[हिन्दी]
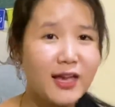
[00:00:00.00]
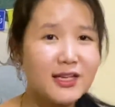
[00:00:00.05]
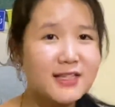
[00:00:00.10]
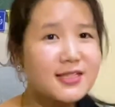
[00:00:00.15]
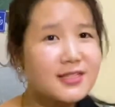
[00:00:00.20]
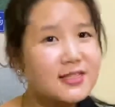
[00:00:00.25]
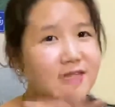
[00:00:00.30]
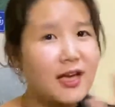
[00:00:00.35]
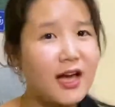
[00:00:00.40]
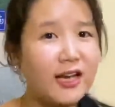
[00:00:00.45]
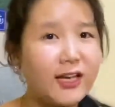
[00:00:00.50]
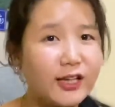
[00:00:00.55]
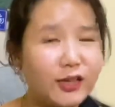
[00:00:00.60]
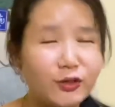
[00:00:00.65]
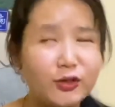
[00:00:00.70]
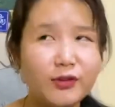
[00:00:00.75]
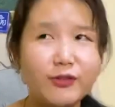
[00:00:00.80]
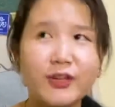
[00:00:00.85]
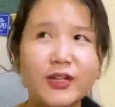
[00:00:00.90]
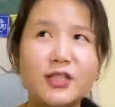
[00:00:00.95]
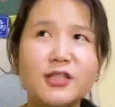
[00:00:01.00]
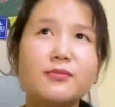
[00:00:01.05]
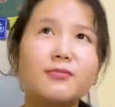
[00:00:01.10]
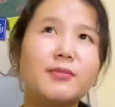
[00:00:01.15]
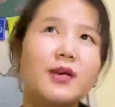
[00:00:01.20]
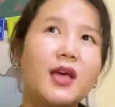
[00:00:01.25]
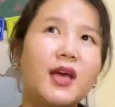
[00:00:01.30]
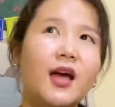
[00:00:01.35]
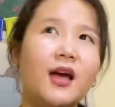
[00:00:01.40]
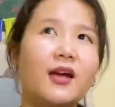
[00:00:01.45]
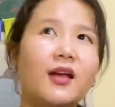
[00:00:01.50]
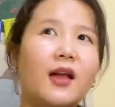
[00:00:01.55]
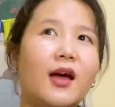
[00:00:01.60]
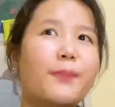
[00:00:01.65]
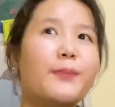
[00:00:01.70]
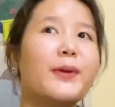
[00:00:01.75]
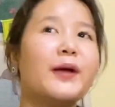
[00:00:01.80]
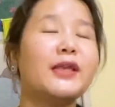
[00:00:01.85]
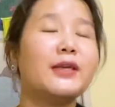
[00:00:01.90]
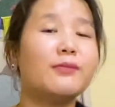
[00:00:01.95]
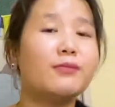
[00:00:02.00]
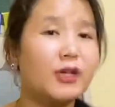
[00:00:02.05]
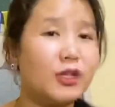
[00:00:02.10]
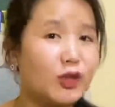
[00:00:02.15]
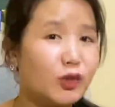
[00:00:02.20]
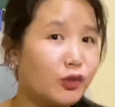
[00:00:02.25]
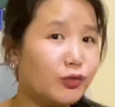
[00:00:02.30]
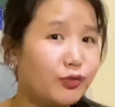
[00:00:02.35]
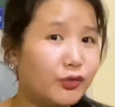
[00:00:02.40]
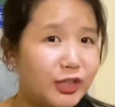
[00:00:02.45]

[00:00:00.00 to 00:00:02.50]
इस सारे यूनिवर्स में अगर आप एनिमल को